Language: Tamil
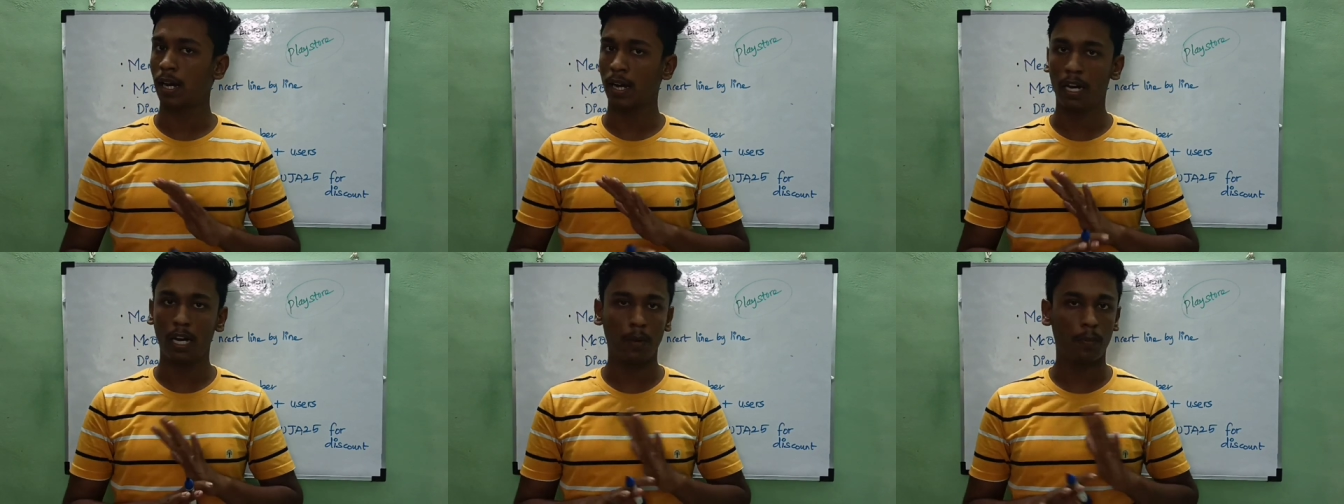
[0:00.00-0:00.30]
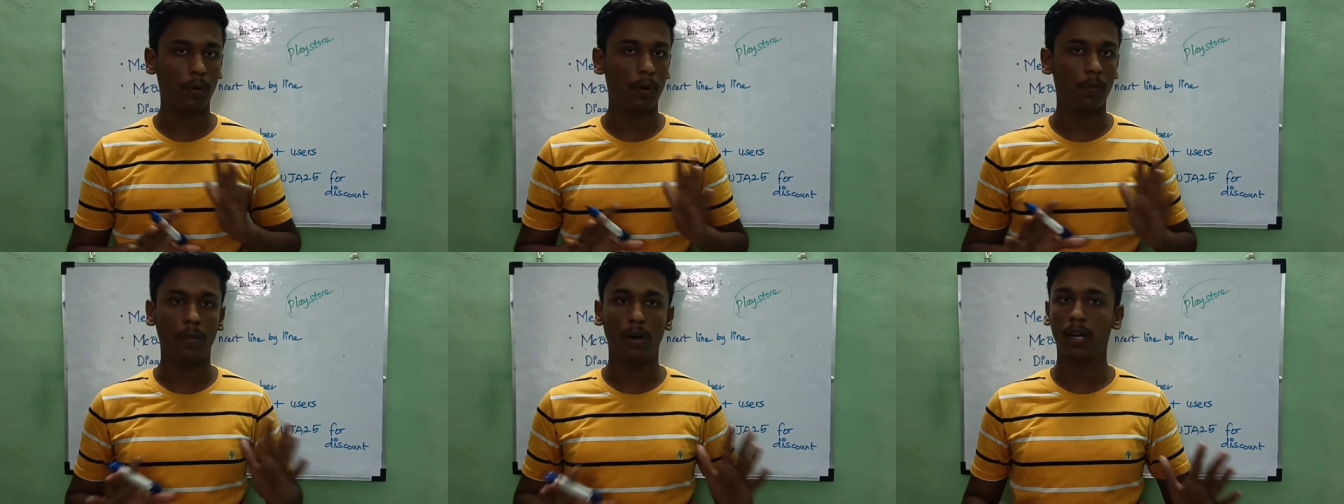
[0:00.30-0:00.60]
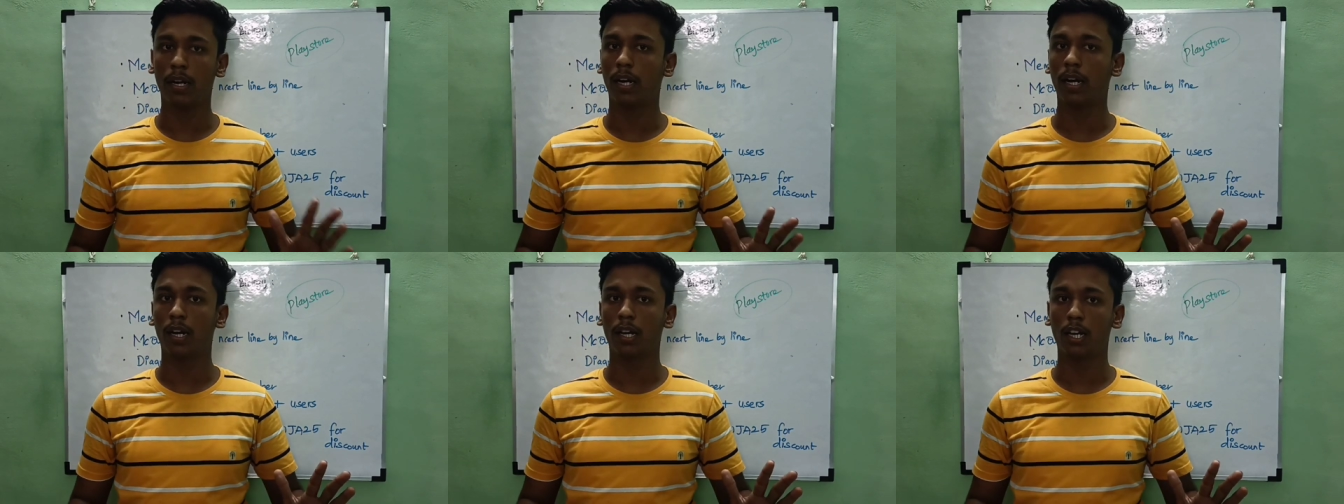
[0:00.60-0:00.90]
கண்டிப்பா
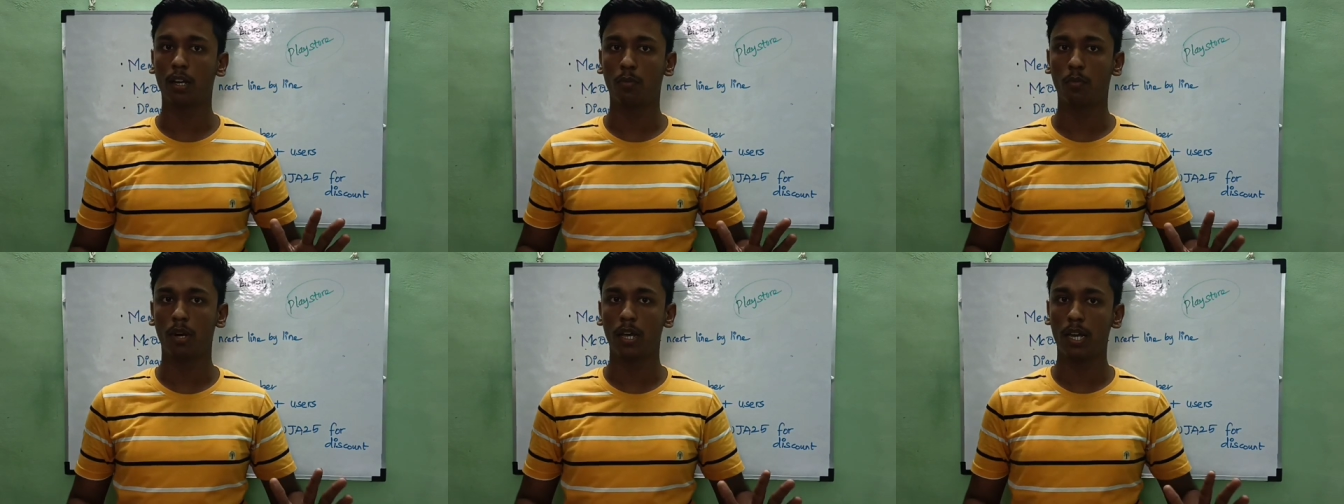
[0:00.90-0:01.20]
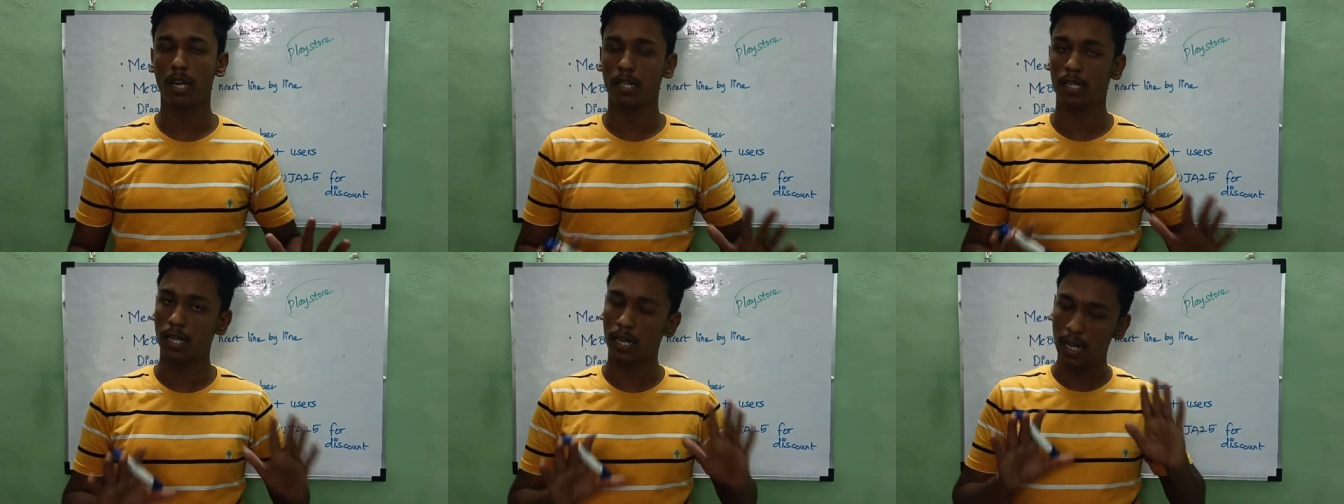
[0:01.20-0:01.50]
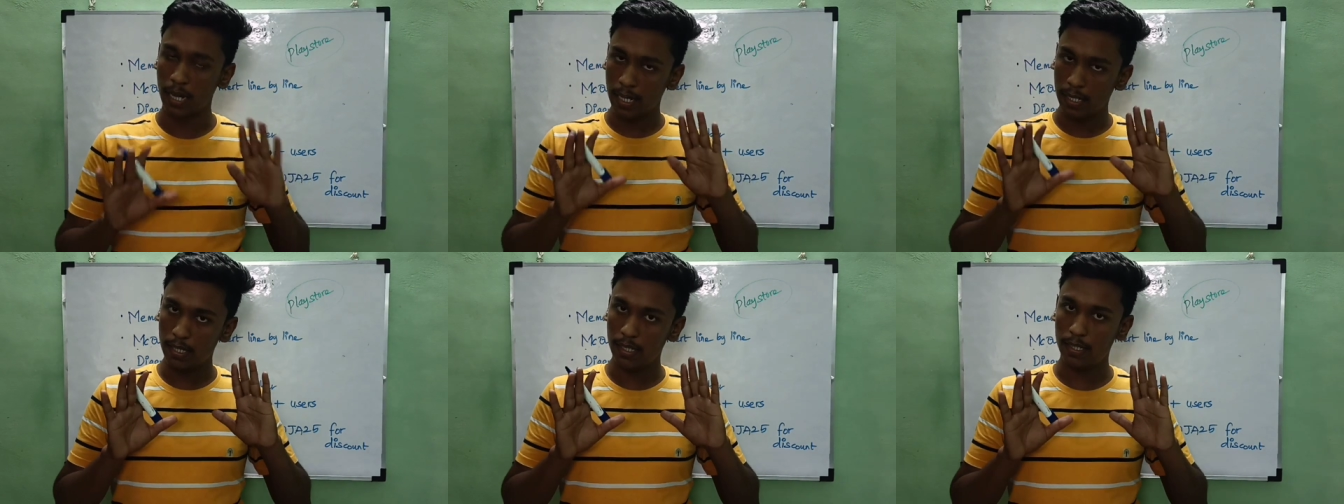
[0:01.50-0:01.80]
மார்க் எடுக்க முடியாது
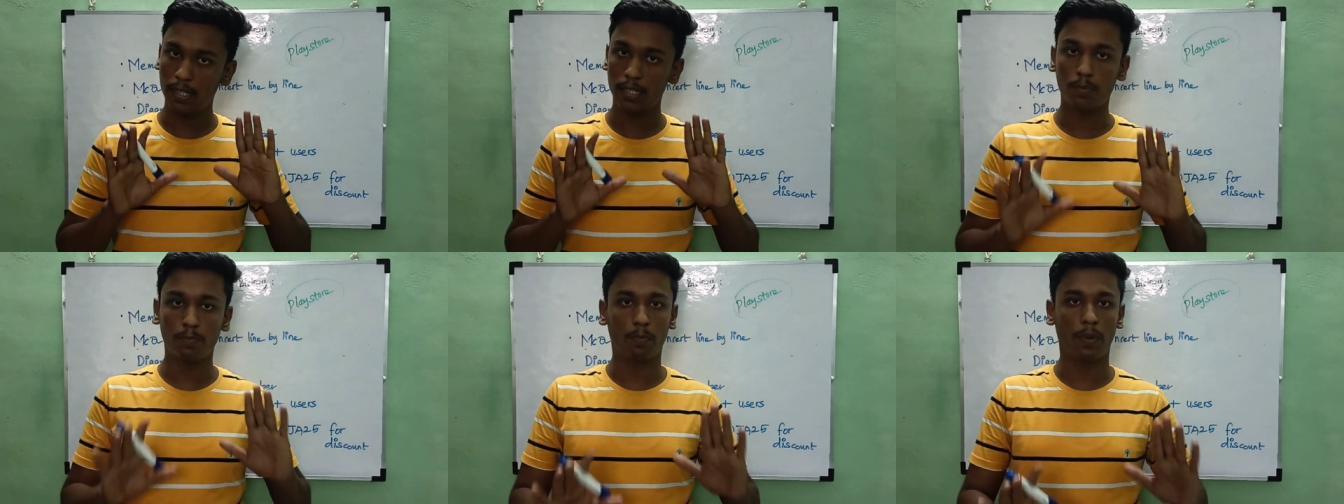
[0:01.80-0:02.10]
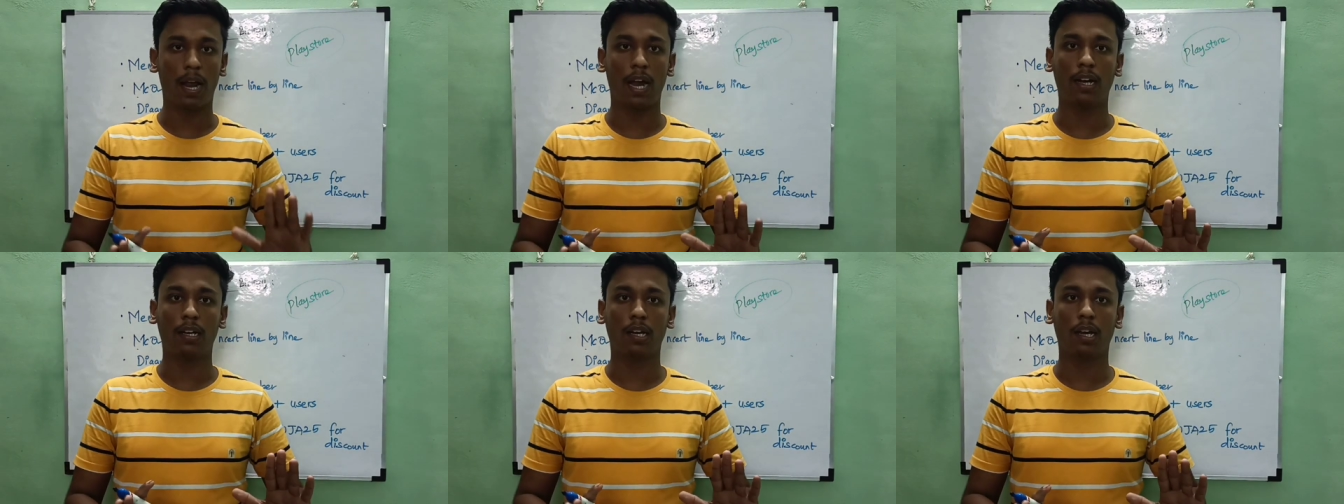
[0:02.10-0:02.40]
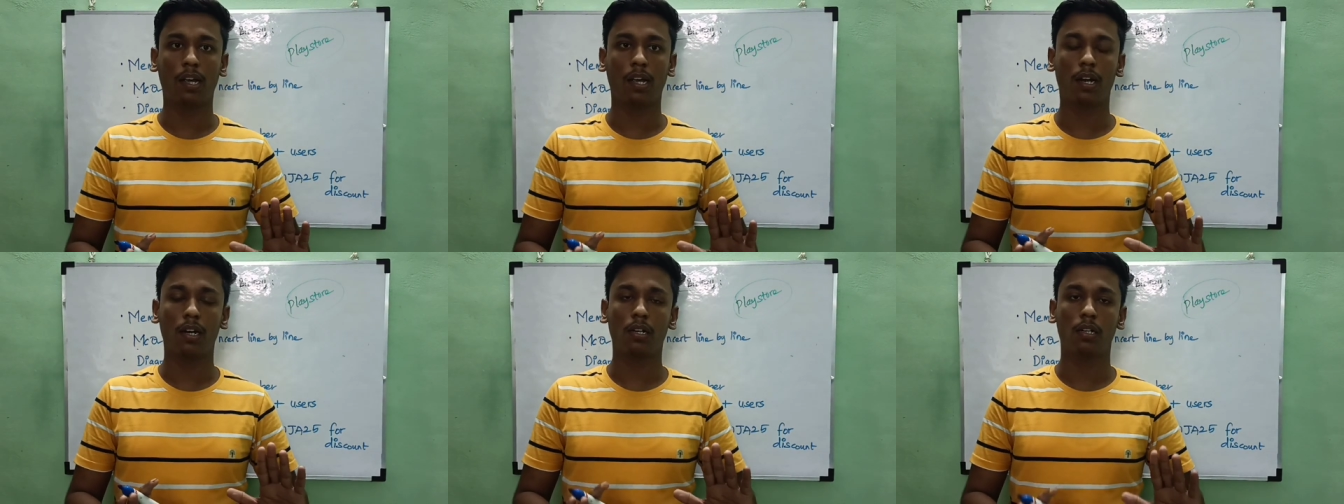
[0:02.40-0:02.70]
திஸ் இஸ்
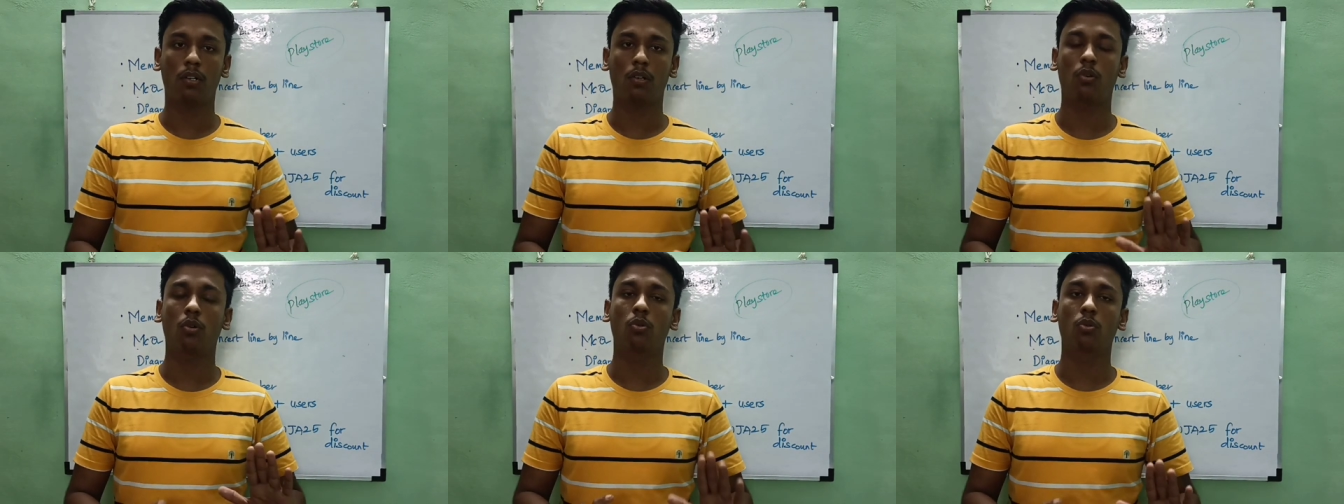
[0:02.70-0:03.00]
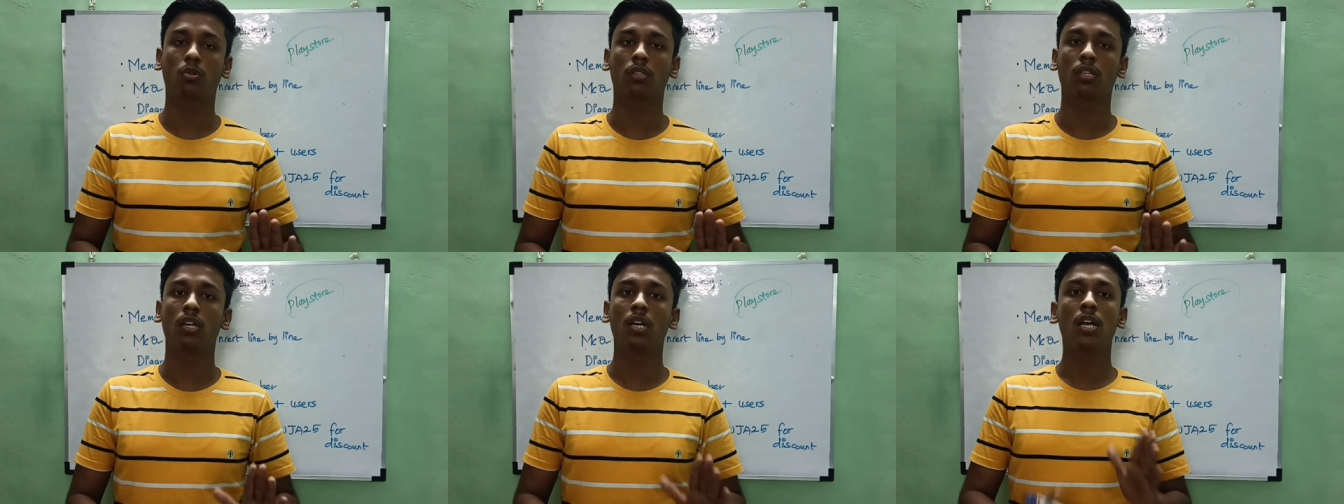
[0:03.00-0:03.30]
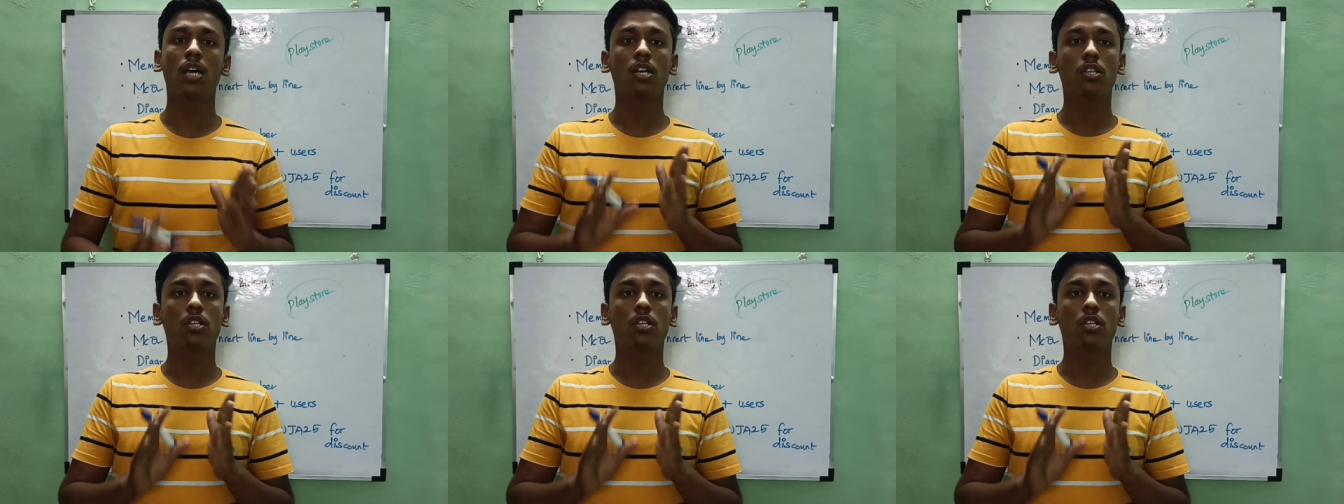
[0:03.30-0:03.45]
ப்ராக்டிக்கல் ட்ரூத்